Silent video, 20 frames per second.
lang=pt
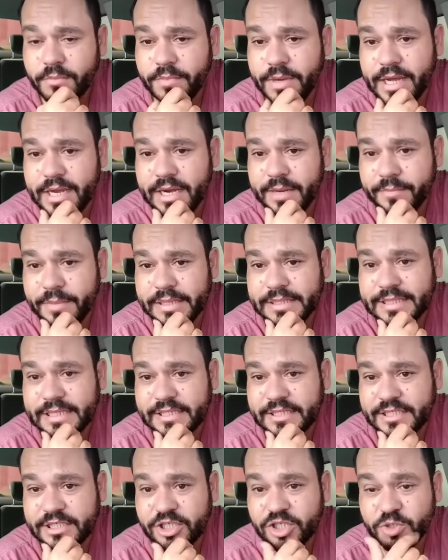para
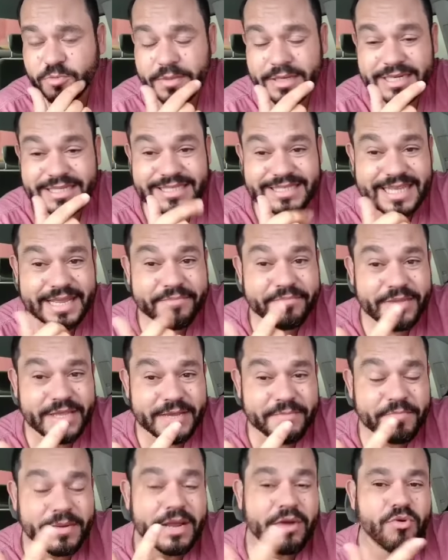passageiros para
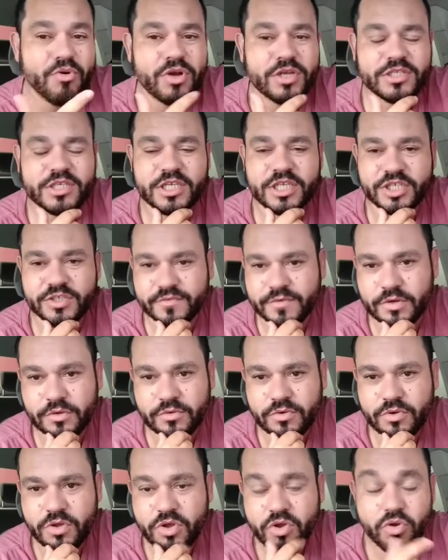saber para onde eles
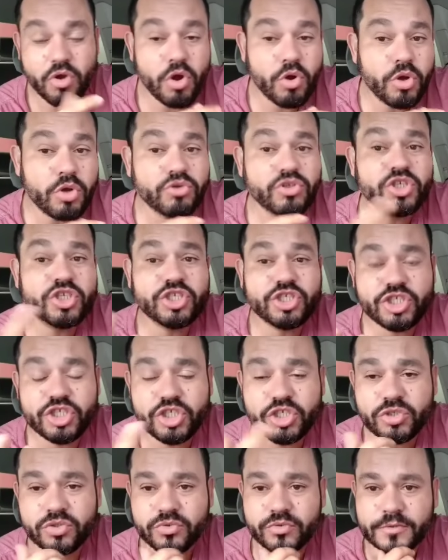vão, qual é o
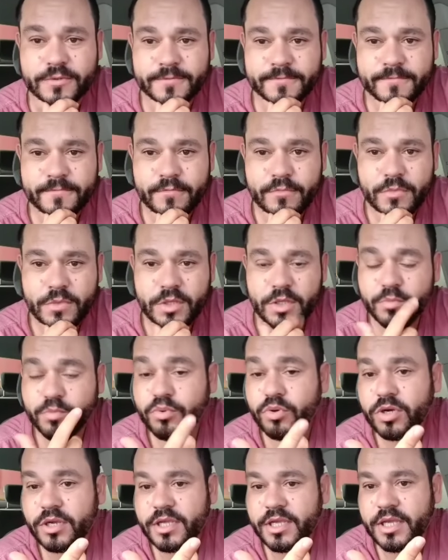destino.
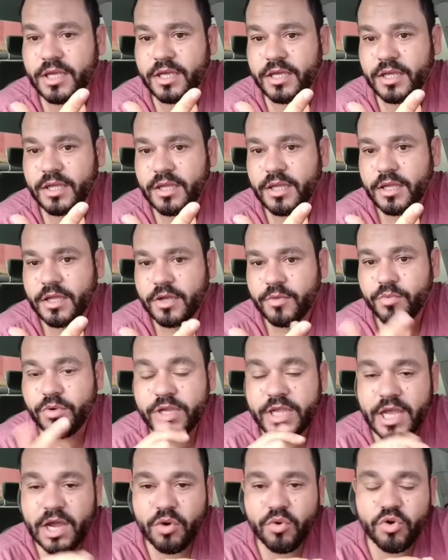Por quê?
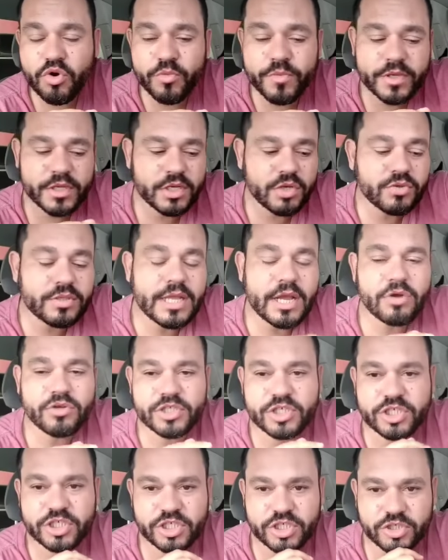Porque a Uber não dá o
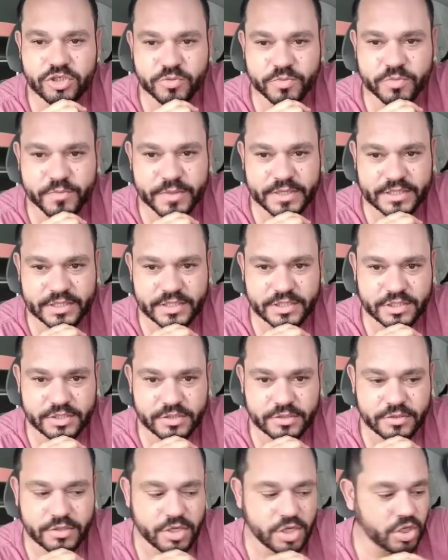destino para o
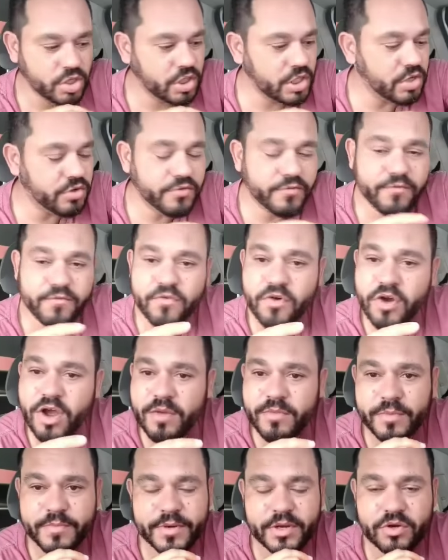passageiro, não
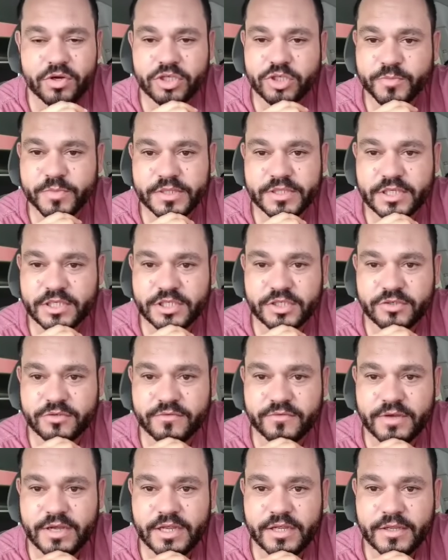informa para onde o
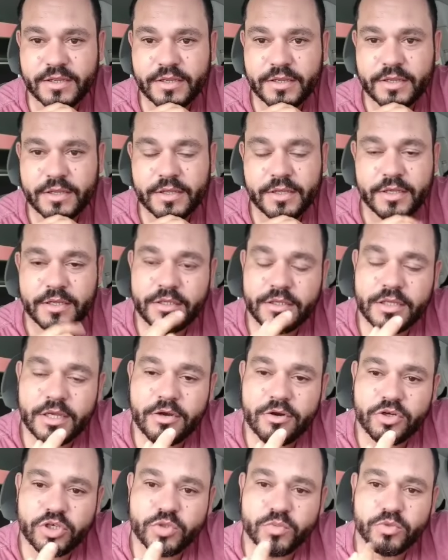passageiro vai.
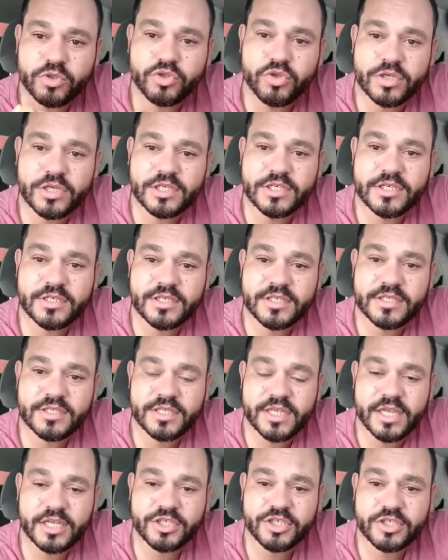Então os motoristas se
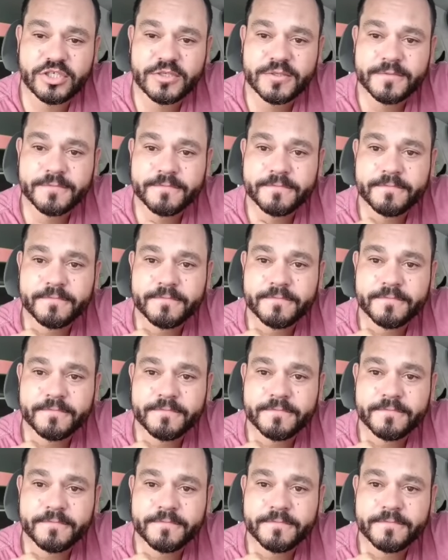sente